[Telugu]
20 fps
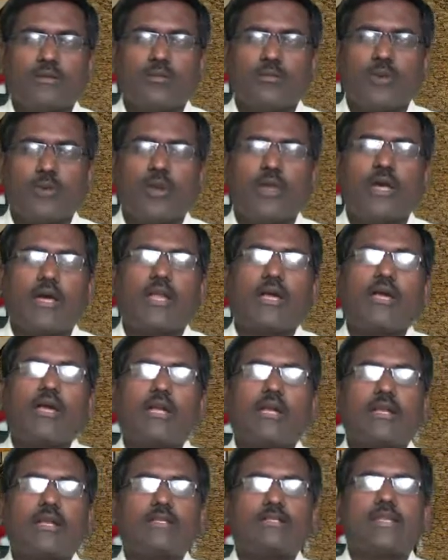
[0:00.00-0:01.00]
ప్రిలారా
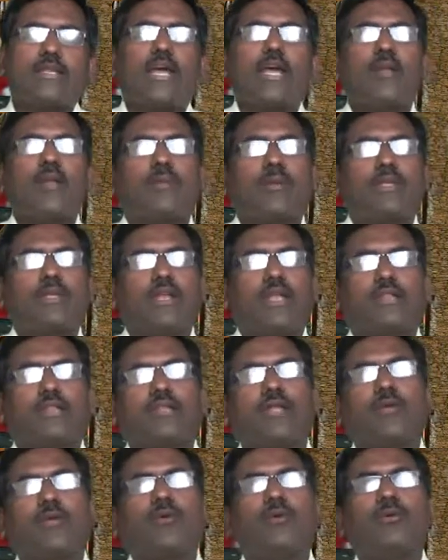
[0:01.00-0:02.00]
ఇక్కడ ఇస్రాయేల్
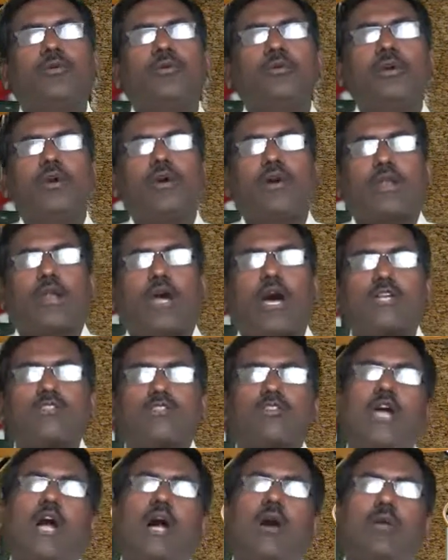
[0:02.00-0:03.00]
ప్రజలందరూ
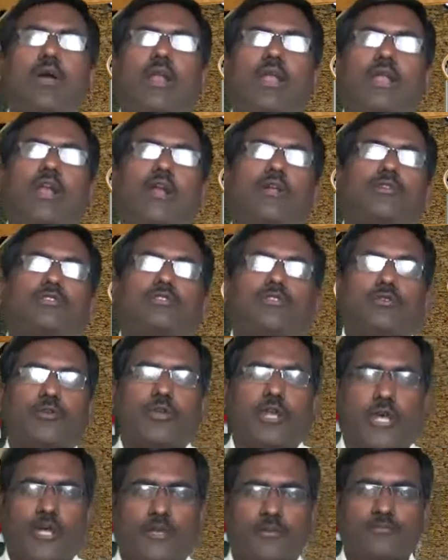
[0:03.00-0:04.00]
రాజు కావాలని అడుగుతూ
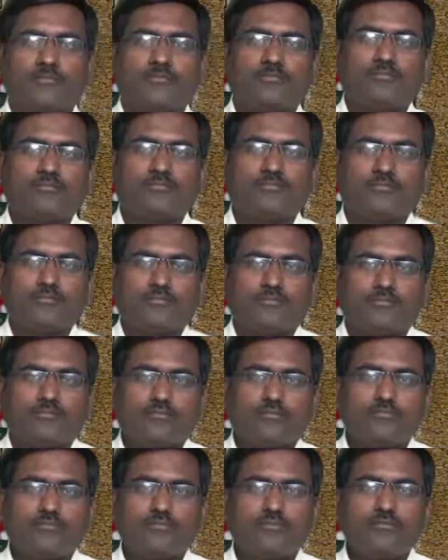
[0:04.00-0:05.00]
ఉన్నారు
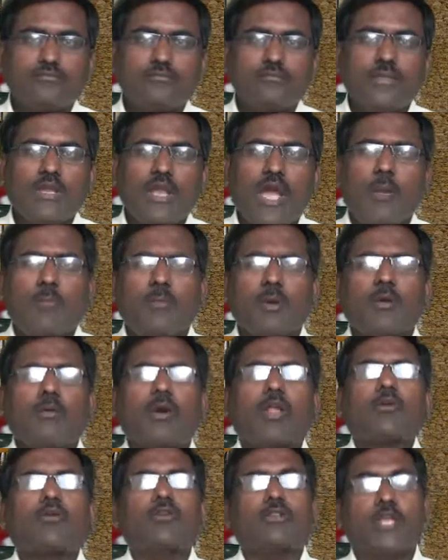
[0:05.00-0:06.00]
అప్పటి
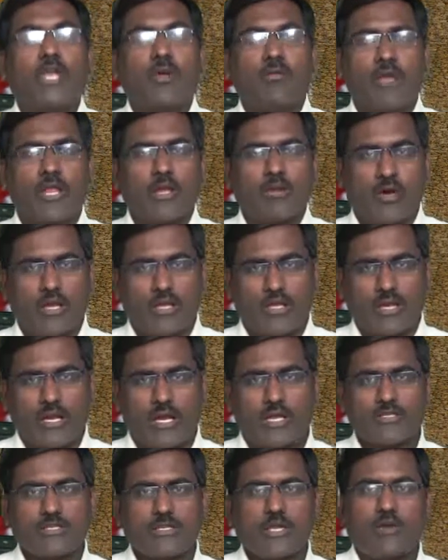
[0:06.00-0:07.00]
వరకు దేవుడే వారికి
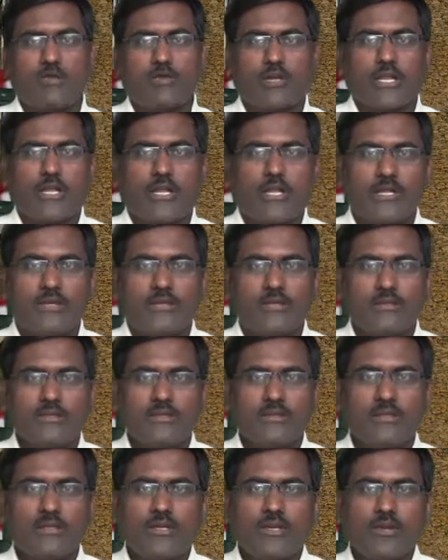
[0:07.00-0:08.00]
రాజుగా ఉండి
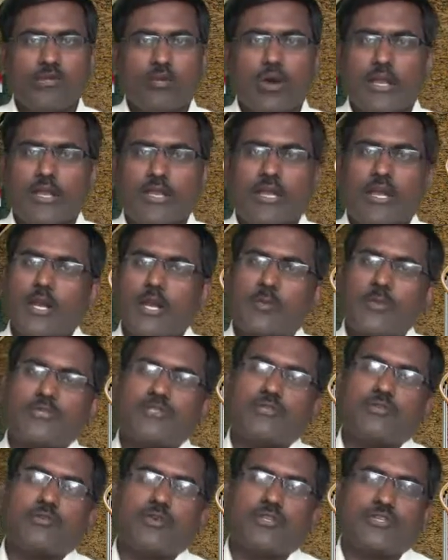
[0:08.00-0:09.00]
వారిని
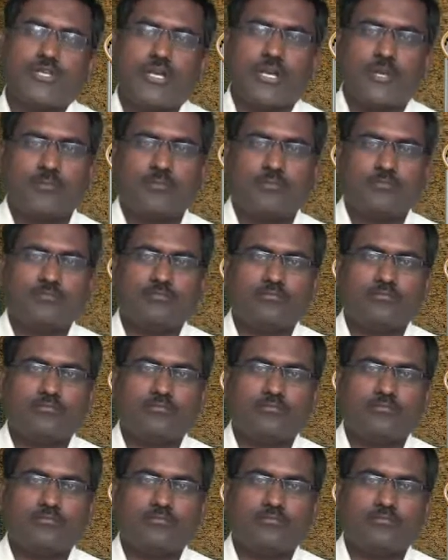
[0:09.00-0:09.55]
నడిపిస్తూ వచ్చారు